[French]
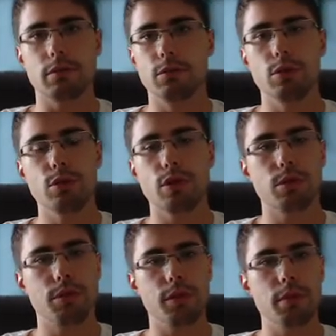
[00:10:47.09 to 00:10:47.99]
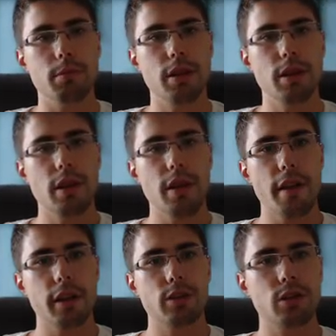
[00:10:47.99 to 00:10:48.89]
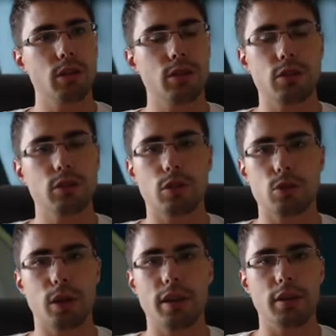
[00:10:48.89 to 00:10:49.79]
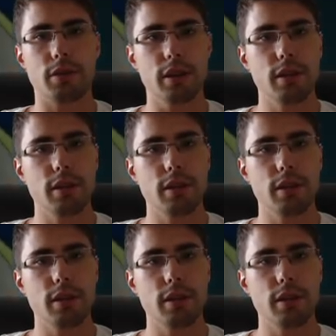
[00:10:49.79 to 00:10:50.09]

deux heures de film sans, sans que t'en sois gavé.